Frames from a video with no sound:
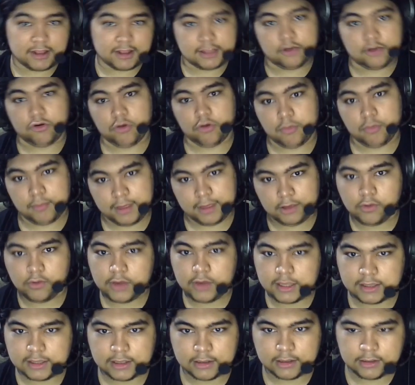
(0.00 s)
como uma
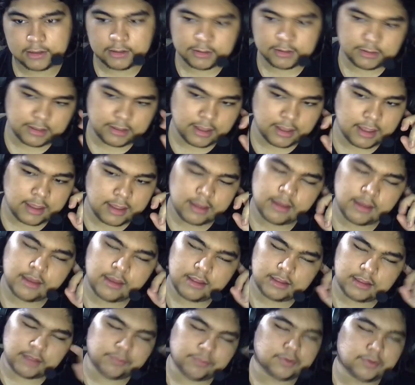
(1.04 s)
heroína, né?
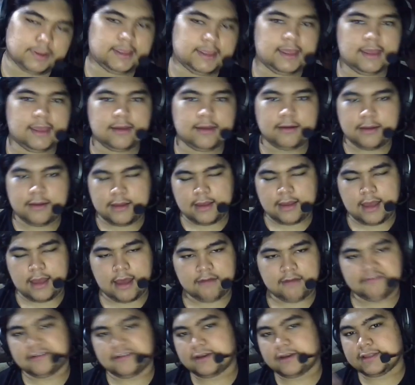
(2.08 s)
Até porque a
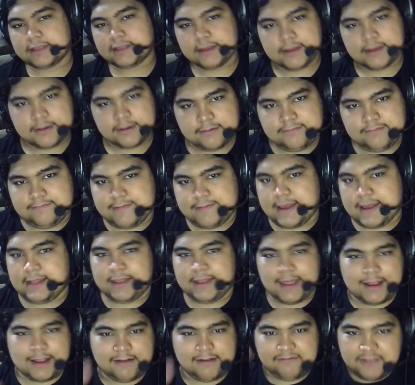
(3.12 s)
Wanda ela
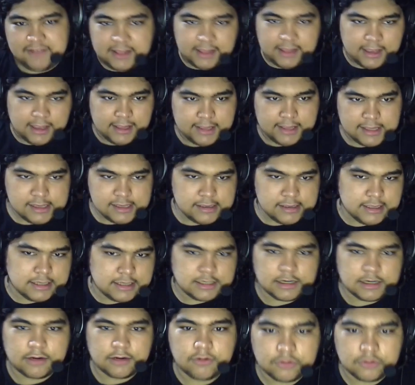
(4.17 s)
era vilã ali que
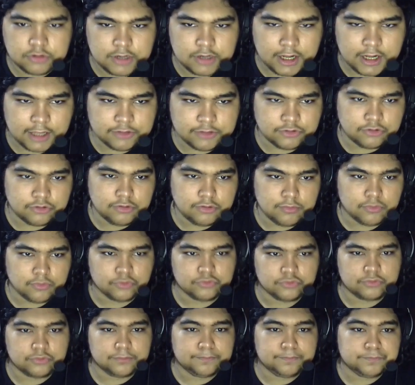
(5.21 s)
tinha controlado todo
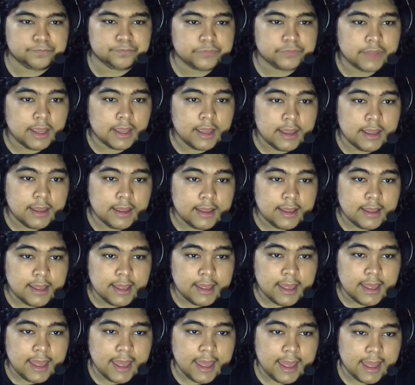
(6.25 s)
mundo.
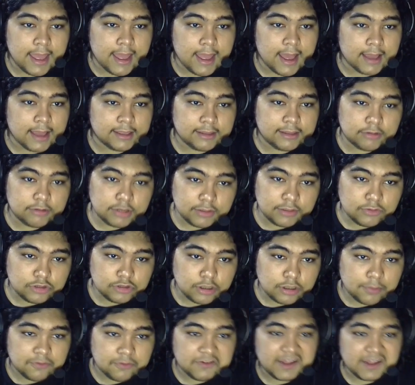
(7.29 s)
É, aqui o segundo
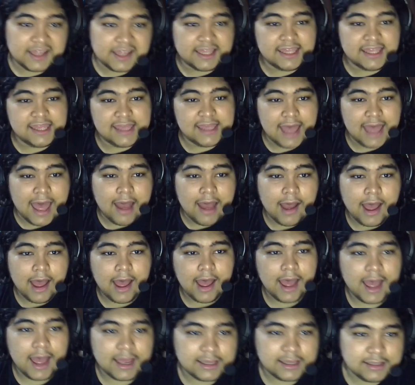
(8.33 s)
tópico fala que a
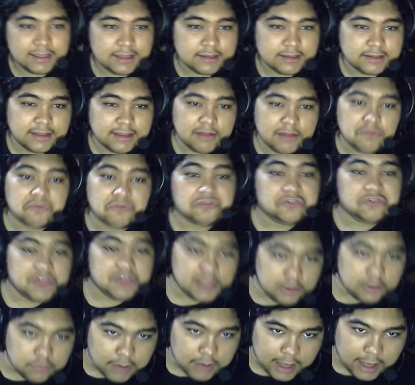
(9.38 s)
Agnes tem um
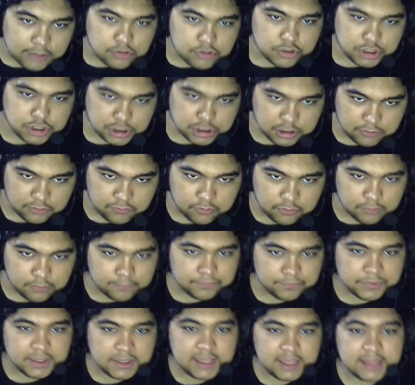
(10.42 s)
filho adotivo
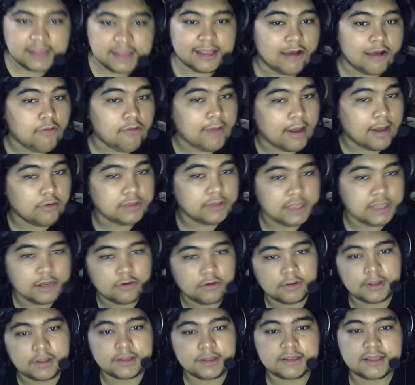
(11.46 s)
que não é o
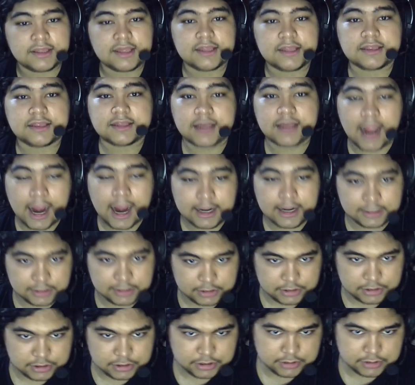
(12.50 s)
Nicholas
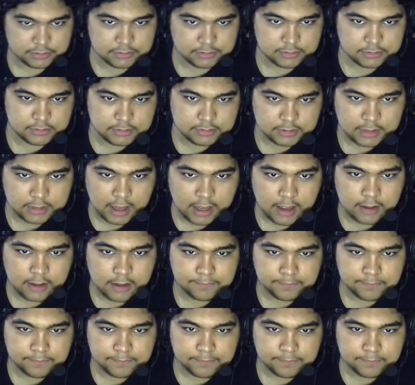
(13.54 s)
Scartett tá?